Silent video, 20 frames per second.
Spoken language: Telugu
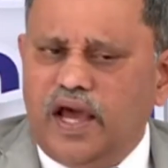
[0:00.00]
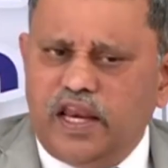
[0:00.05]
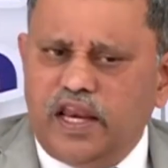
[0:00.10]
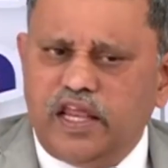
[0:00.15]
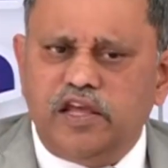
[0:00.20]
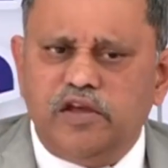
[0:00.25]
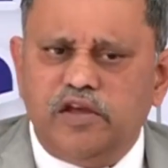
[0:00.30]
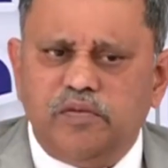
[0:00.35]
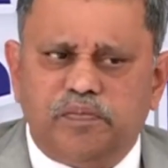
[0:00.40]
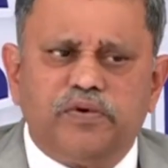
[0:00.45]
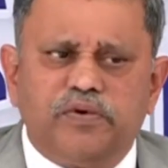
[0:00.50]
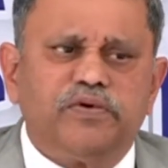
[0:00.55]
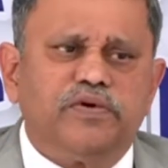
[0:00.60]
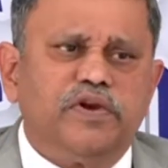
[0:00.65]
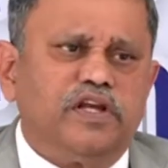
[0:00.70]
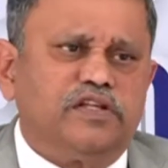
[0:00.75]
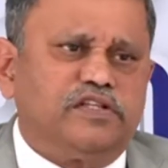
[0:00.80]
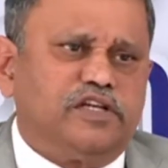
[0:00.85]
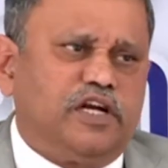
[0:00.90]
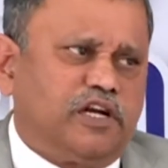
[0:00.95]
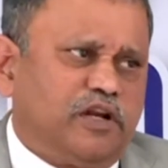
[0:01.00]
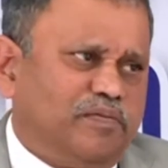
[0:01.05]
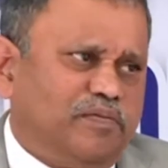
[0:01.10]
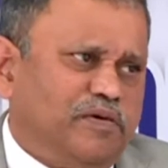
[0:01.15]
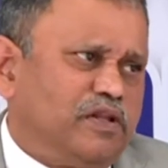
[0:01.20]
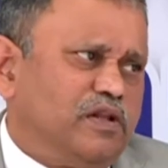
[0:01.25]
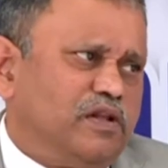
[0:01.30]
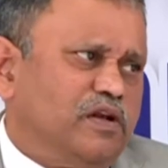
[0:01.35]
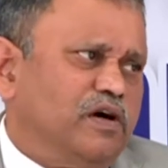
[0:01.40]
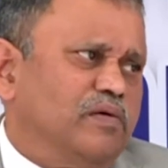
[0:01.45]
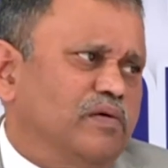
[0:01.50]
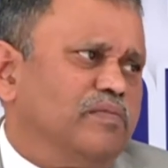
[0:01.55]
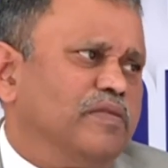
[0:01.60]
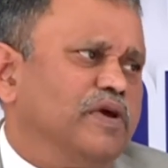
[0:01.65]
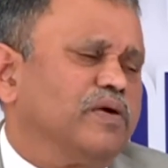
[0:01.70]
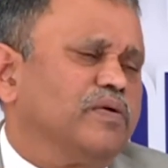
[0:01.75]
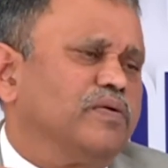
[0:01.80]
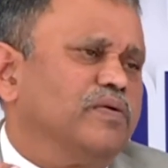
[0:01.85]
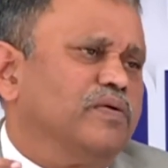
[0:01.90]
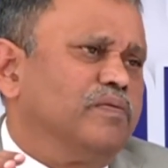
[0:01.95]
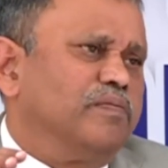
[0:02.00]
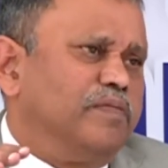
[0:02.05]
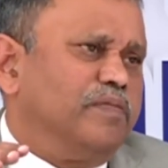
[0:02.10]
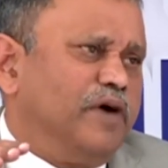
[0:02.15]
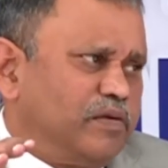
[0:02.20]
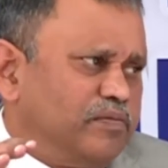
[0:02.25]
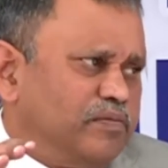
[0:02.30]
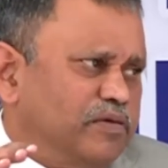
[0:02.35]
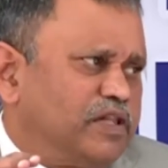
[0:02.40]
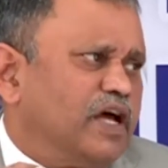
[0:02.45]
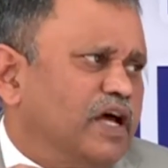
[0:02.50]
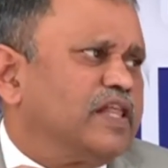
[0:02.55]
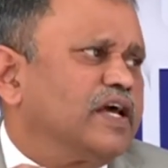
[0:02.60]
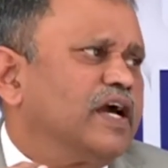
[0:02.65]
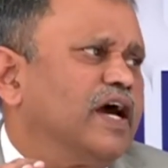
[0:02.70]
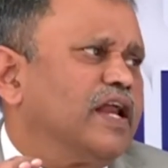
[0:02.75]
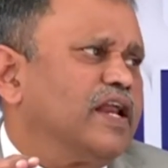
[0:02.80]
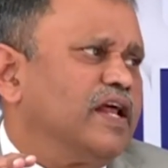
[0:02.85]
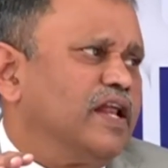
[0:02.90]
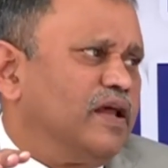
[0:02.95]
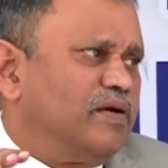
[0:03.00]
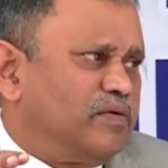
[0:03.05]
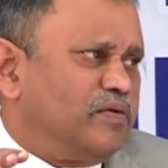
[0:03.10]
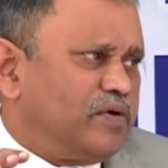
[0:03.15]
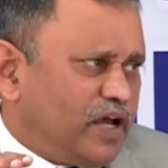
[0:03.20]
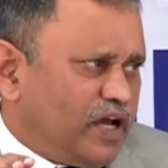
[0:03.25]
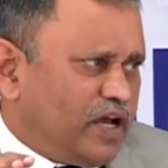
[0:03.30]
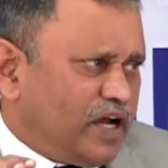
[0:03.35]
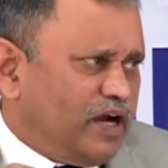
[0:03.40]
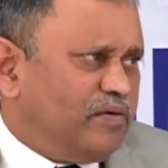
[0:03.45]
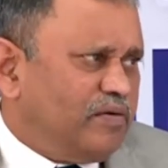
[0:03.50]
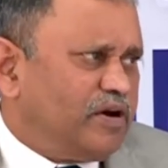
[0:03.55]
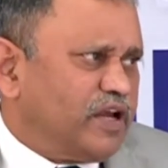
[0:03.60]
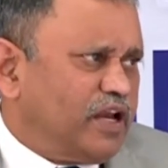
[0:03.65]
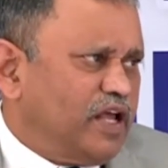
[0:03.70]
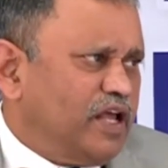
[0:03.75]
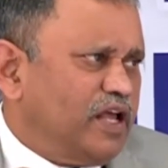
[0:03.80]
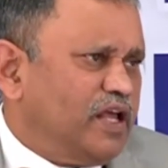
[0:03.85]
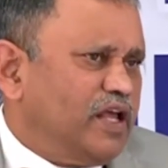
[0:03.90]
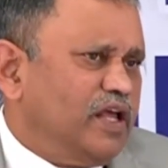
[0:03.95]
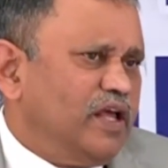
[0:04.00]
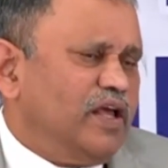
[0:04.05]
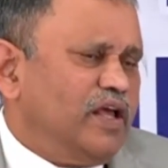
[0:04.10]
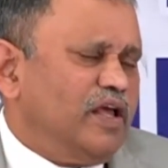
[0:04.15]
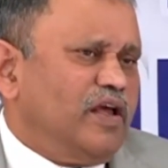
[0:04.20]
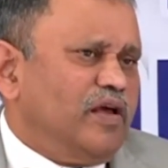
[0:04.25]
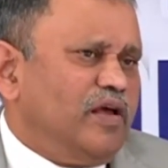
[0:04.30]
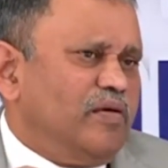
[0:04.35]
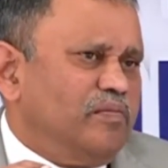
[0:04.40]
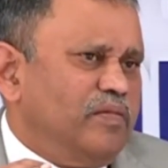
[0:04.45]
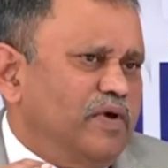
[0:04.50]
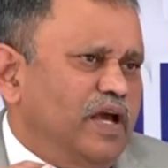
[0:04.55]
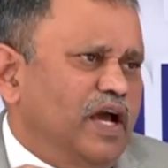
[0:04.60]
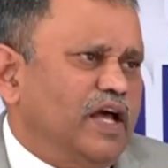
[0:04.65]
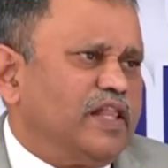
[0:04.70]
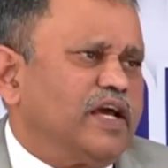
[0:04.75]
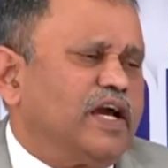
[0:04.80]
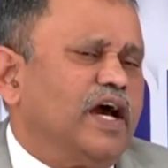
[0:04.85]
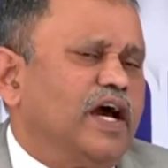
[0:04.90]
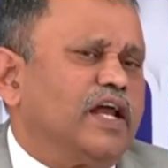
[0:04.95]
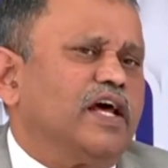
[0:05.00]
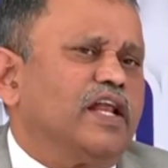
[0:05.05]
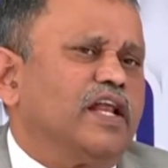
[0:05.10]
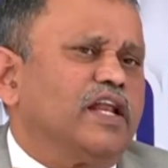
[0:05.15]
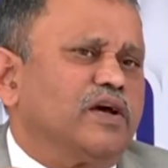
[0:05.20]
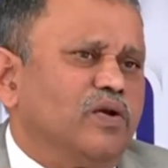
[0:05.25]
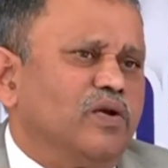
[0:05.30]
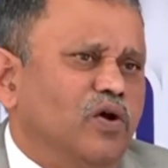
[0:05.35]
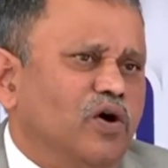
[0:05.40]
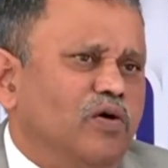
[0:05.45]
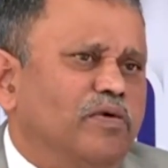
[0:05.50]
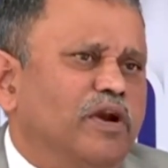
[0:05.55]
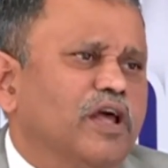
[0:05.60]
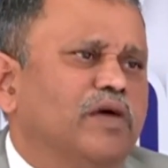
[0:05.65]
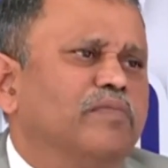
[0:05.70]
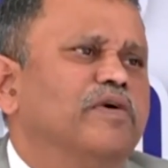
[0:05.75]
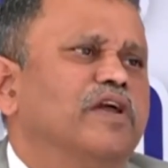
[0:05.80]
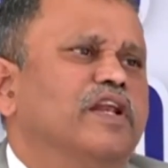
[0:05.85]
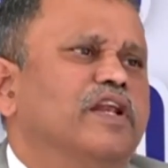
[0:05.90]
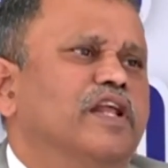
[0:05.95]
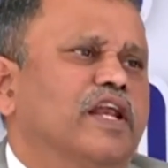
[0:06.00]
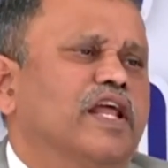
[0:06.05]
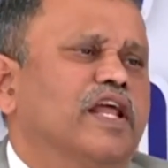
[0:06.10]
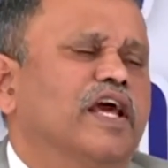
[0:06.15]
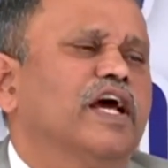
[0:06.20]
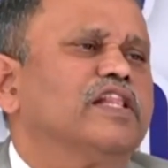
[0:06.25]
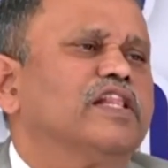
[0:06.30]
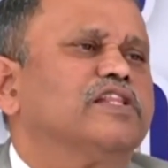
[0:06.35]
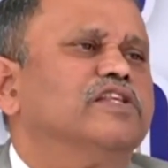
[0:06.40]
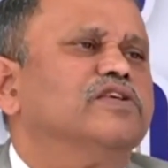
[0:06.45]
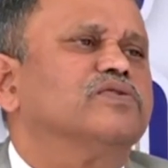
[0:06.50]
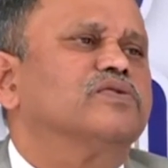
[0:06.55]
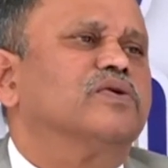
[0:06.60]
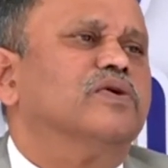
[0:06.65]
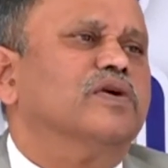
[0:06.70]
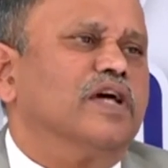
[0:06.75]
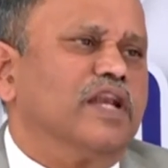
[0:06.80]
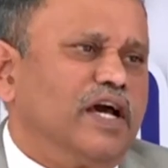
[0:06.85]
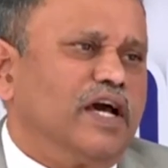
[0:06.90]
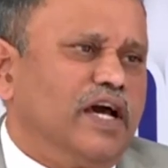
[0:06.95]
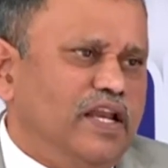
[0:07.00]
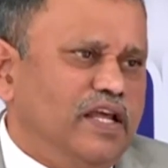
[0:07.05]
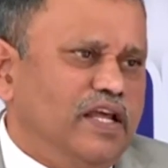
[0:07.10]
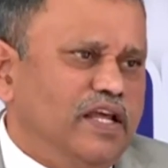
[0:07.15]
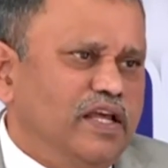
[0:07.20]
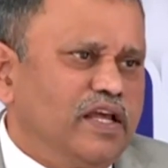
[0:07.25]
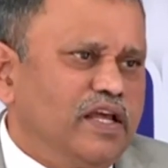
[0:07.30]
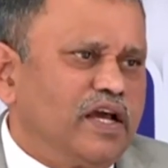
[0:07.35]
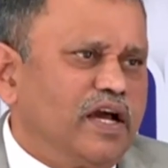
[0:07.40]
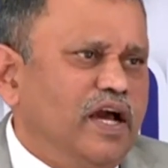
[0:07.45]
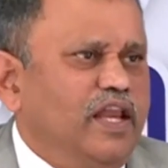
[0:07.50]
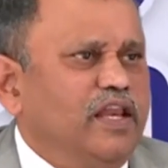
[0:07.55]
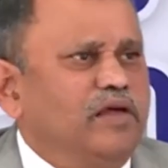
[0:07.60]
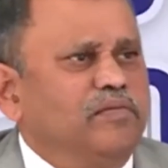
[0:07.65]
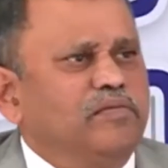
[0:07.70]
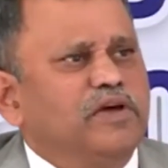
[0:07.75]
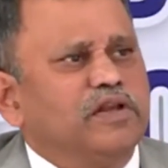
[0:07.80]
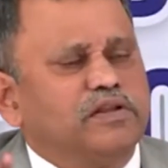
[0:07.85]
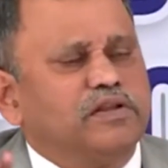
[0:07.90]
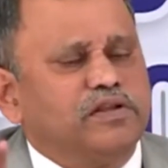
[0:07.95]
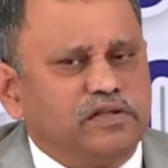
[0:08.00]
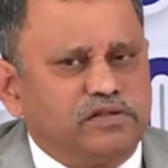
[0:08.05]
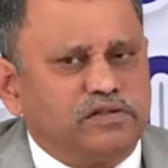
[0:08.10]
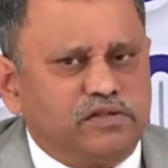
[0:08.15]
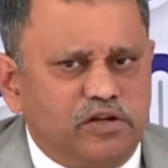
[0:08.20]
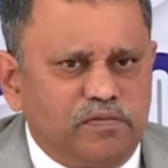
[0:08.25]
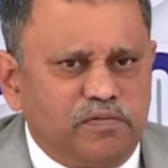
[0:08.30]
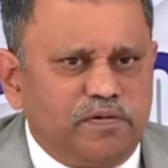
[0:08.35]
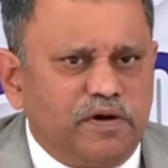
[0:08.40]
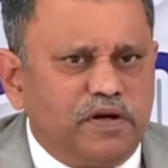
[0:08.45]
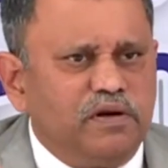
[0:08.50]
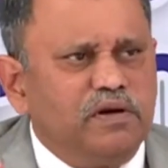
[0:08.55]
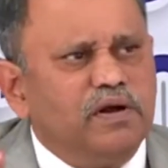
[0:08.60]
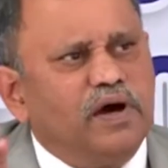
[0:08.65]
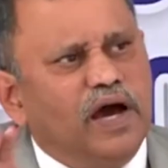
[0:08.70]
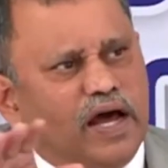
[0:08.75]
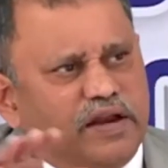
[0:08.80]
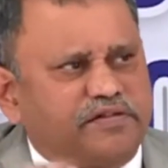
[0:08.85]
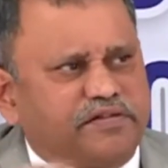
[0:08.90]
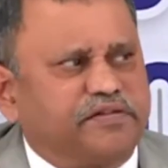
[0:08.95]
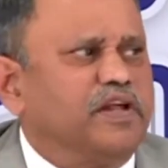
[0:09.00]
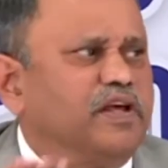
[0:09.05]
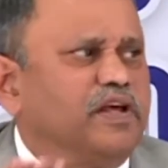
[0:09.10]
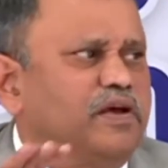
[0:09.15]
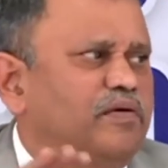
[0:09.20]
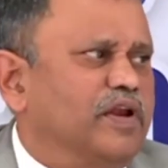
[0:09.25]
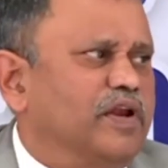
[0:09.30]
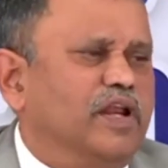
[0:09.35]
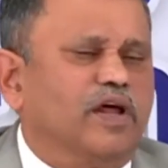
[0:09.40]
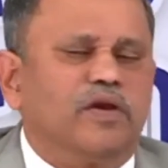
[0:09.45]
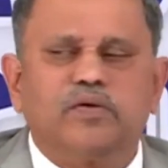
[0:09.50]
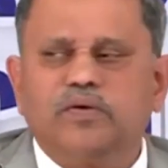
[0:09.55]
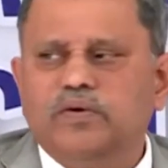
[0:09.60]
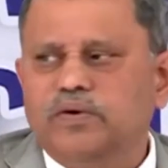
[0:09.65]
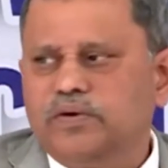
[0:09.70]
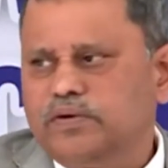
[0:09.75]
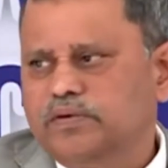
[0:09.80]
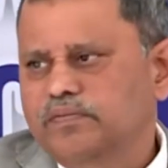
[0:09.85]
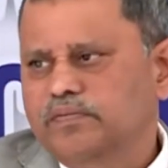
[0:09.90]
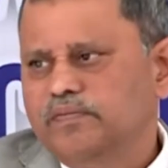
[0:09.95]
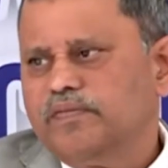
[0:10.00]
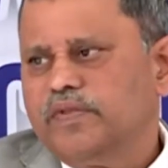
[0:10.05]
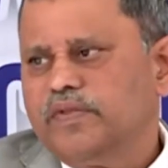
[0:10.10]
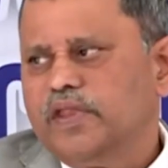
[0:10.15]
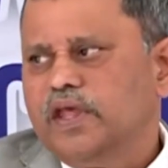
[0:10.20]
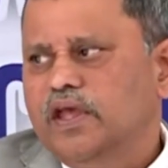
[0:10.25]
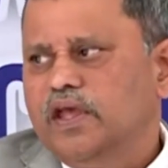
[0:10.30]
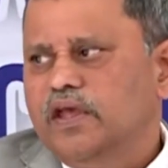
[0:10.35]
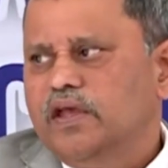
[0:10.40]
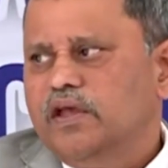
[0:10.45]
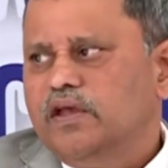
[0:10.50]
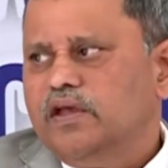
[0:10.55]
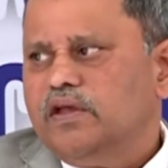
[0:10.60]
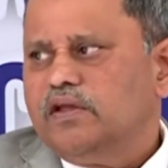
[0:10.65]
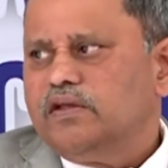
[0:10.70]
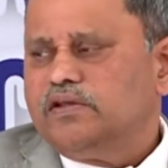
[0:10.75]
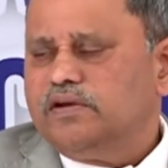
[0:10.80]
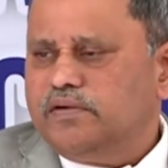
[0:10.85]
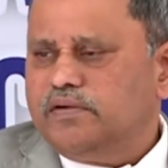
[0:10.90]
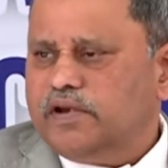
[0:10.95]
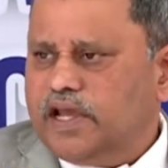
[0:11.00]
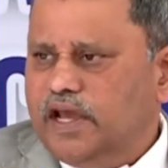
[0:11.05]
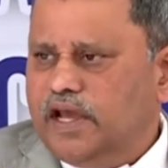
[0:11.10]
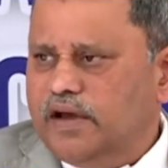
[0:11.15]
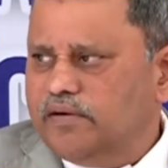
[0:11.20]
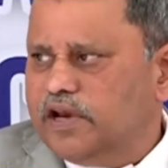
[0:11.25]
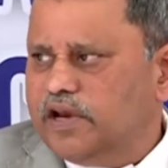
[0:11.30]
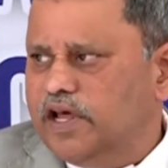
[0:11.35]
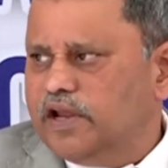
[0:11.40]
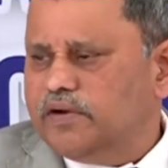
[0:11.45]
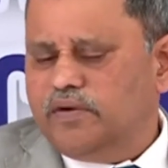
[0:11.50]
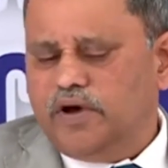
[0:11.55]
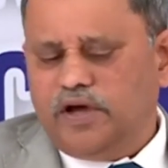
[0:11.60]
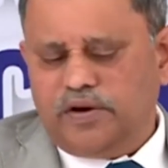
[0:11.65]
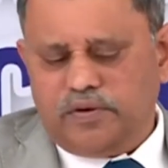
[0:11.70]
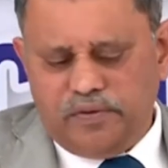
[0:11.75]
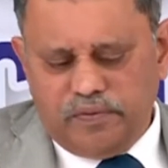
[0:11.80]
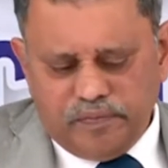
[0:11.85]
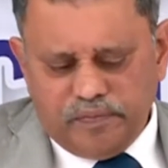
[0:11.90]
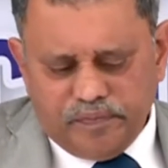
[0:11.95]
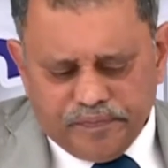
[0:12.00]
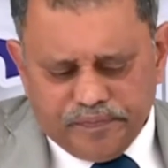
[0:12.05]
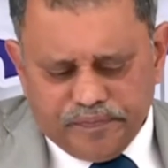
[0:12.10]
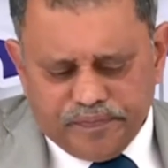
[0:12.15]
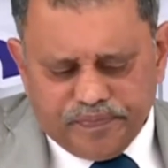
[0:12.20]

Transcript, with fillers: కానీ ఇప్పుడున్న చట్ట పరిధిలో మీకు పరిమిత అధికారాలే ఉంటాయి కాబట్టి మీ అధికారాలకు లోబడే మీరు నిర్ణయాలు తీసుకోగలగాలి కానీ మీరు చేస్తున్న పనులు హర్షణీయమన్నారు కోర్టు చివరికి ఏమన్నారు వారు